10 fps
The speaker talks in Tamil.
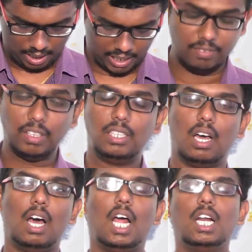இருபத்தி
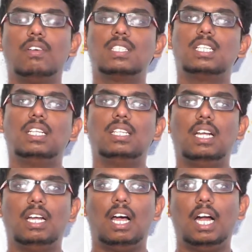ஆறாவது
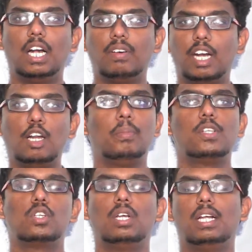வசனத்தில் ஆண்டவர் எழும்பி
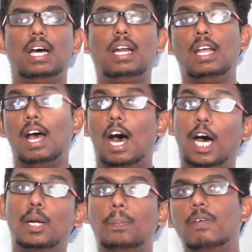சொல்கிறார்
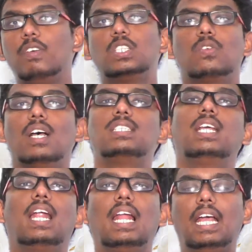அற்ப
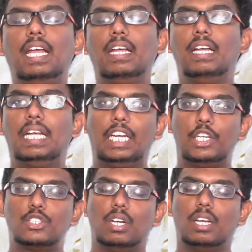விசுவாசிகளே
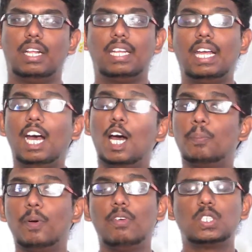என்று சொல்கிறார் ஏன்
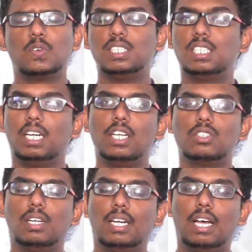அற்ப விசுவாசிகளேன்னு
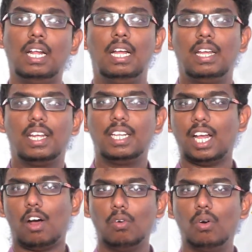சொல்கிறார் இது
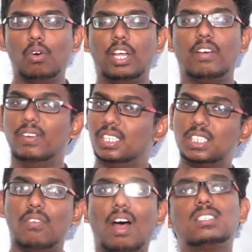அவங்களுடைய
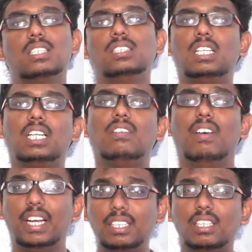விசுவாசத்திற்கு
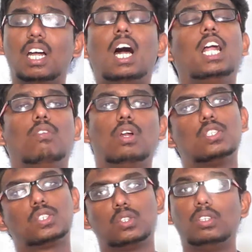வைத்ததான ஒரு
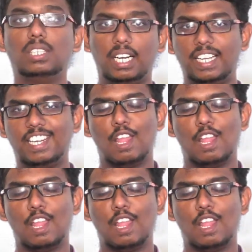சோதனை